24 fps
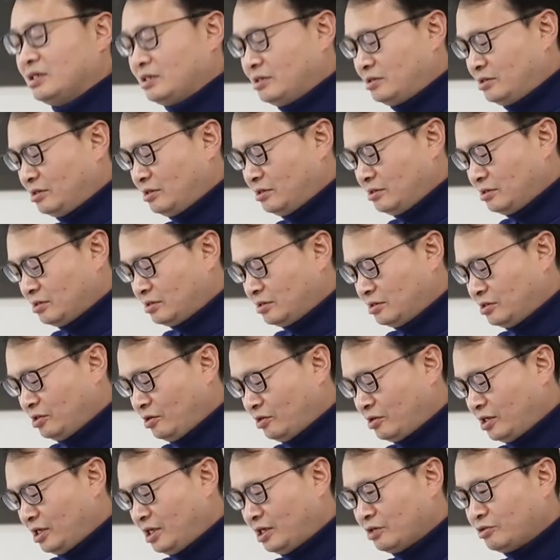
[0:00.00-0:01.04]
그런 그
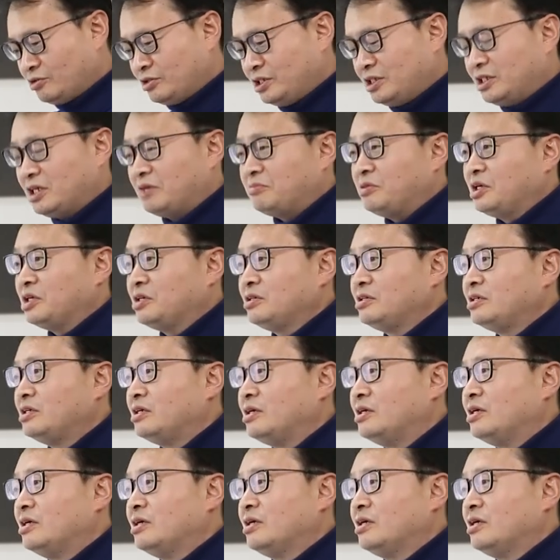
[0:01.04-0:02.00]
역할하고 을 있냐면